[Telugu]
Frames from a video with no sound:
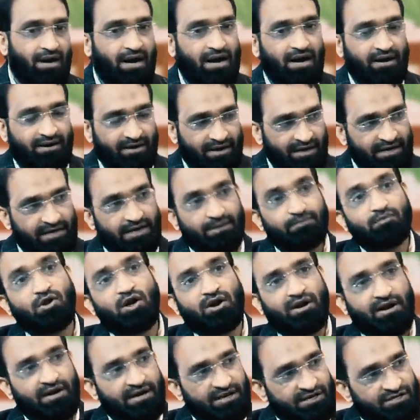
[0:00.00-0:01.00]
ఆ రైట్ టైంలో
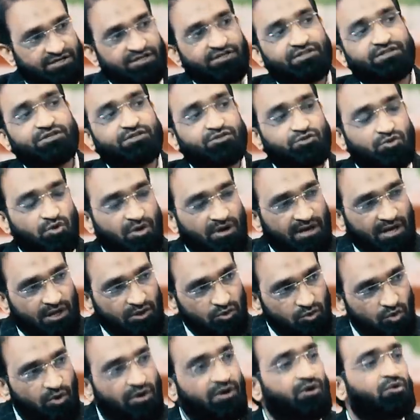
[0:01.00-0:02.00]
రైట్ డిసిషన్
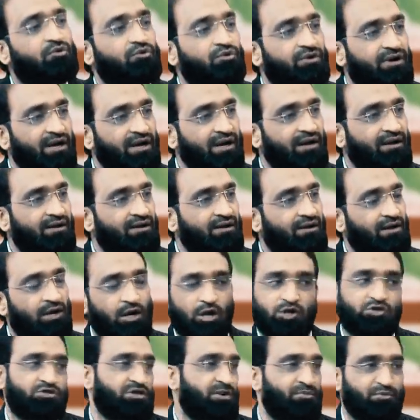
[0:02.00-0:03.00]
తీసుకోలేదు అనుకుంటే
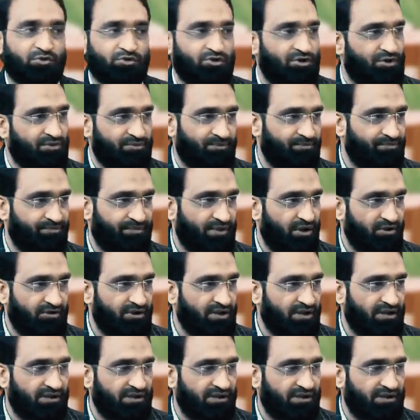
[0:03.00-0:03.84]
లాస్ అయిపోతాడు అవునా